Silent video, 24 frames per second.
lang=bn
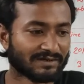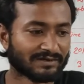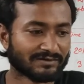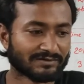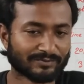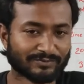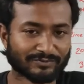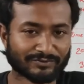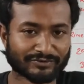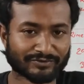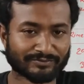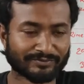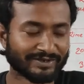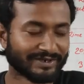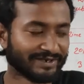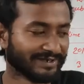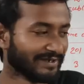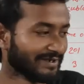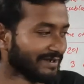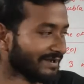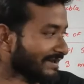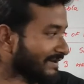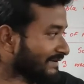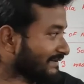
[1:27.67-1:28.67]
তো প্রথমে
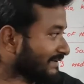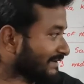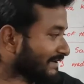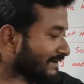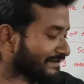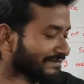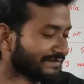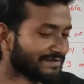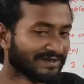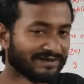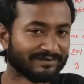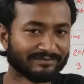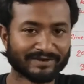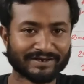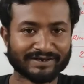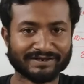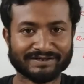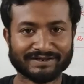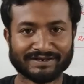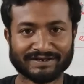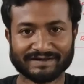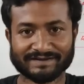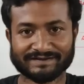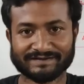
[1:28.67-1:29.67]
এই যে এনশিয়ান
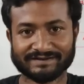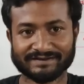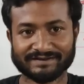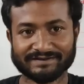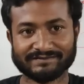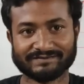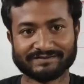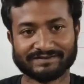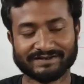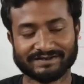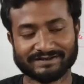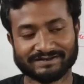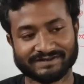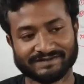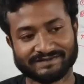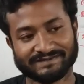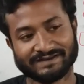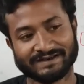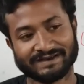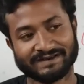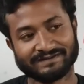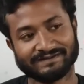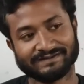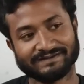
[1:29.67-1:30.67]
মেরিনার আছে সে তার
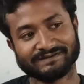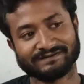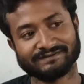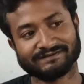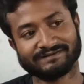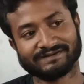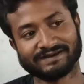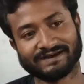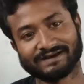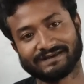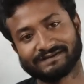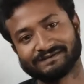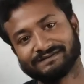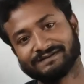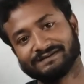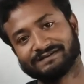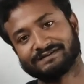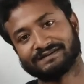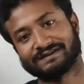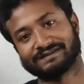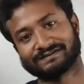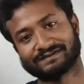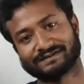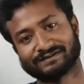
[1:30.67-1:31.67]
জাহাজে জাহাজ নিয়ে
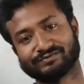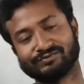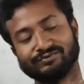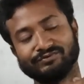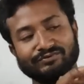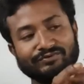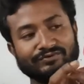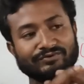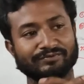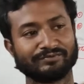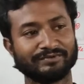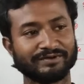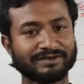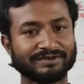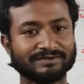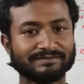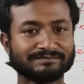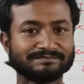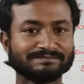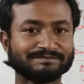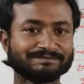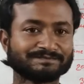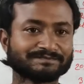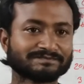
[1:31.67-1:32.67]
যাত্রা শুরু করবে
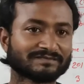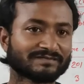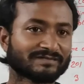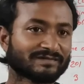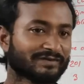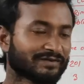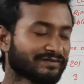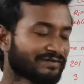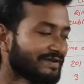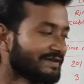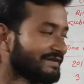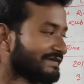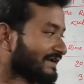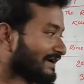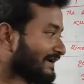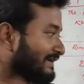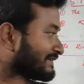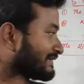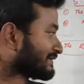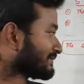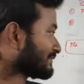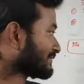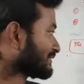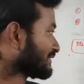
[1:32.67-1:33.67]
তো সেই
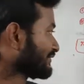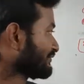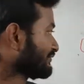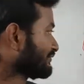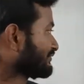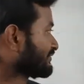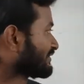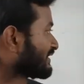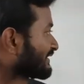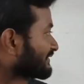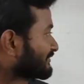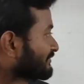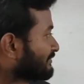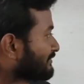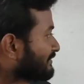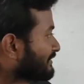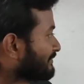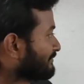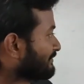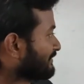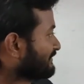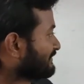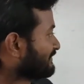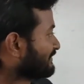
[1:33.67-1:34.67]
জাহাজের মধ্যে দুইশো একজন
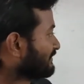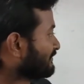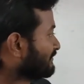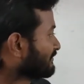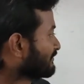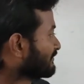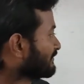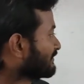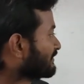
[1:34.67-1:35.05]
নাবিক ছিল